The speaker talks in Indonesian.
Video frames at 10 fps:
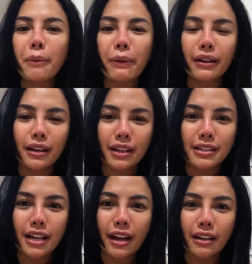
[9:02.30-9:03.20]
apa yang
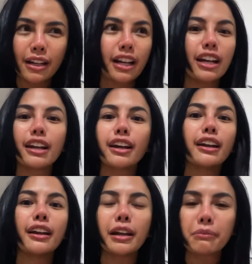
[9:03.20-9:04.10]
dikerjain
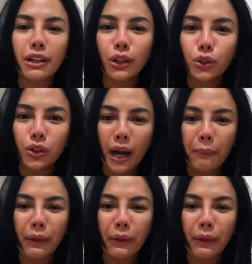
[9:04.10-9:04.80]
keliling-keliling begitu